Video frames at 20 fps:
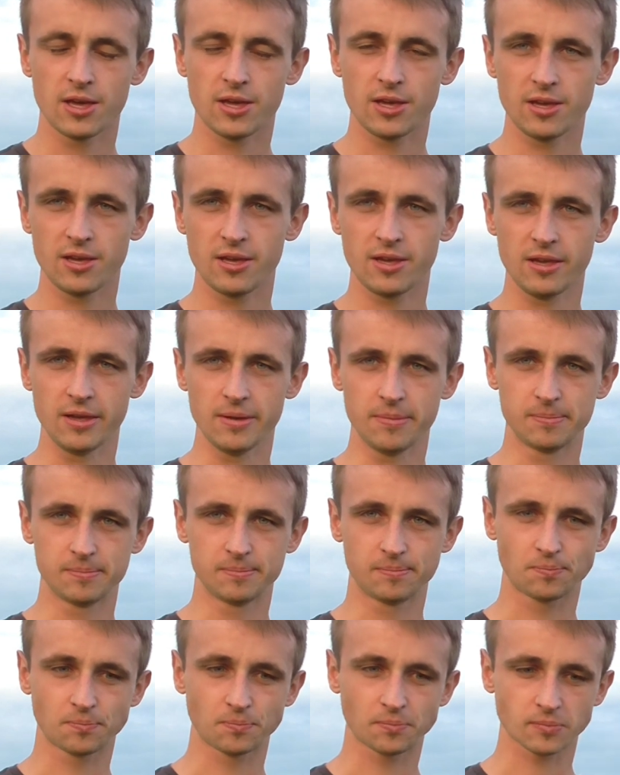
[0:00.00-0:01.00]
I
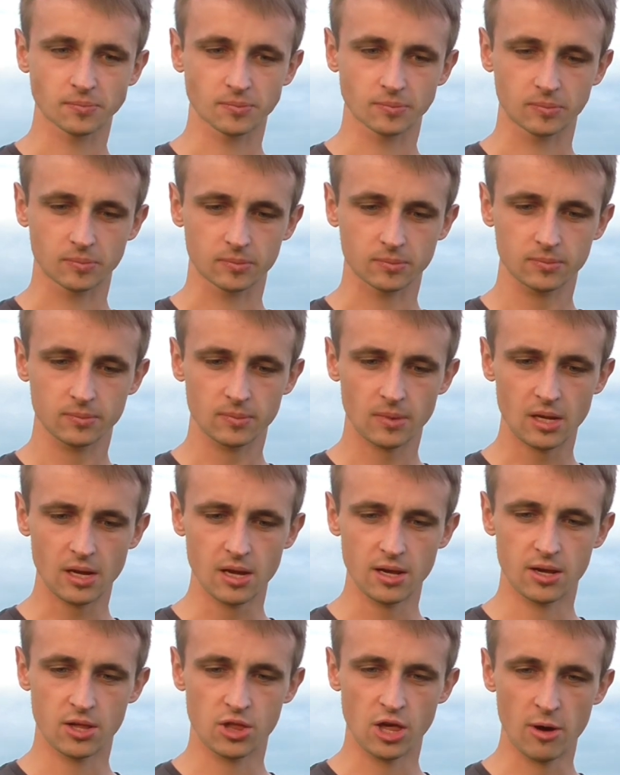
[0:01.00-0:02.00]

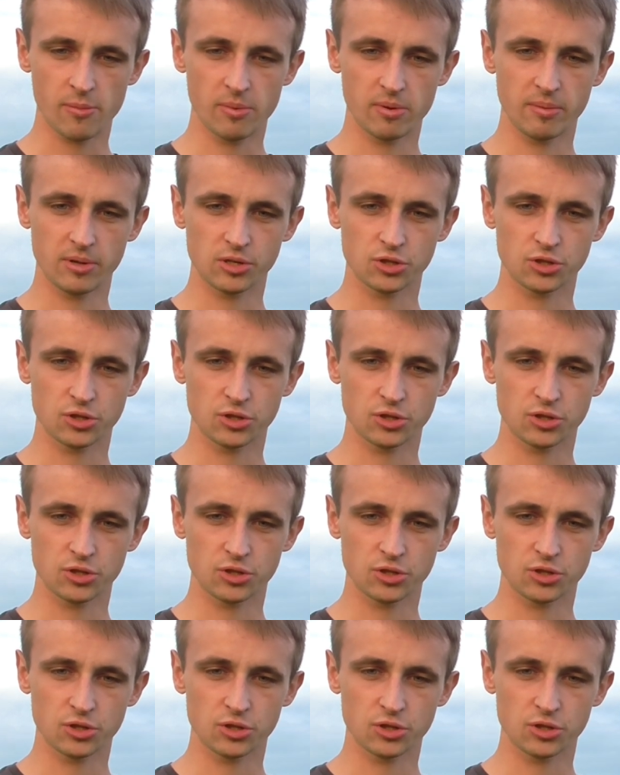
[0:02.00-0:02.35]
Chciałbym